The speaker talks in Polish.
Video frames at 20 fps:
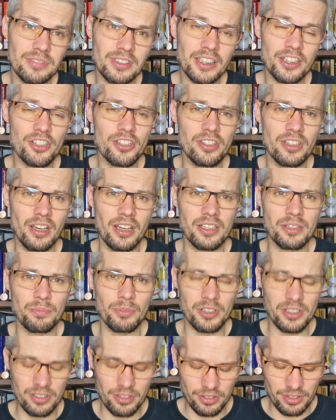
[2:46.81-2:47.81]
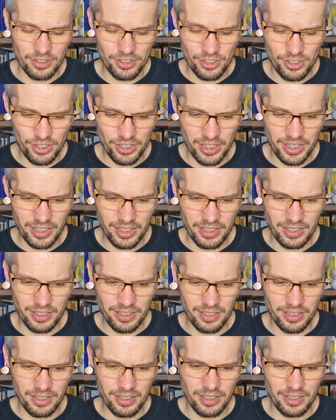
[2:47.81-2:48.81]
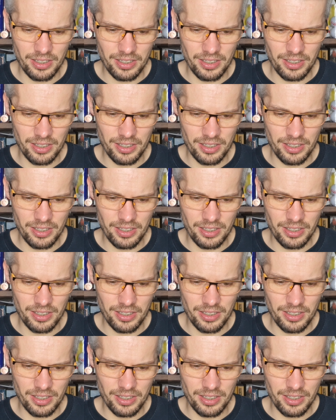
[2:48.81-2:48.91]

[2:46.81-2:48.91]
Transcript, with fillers: Także tyle z mojej strony dzisiaj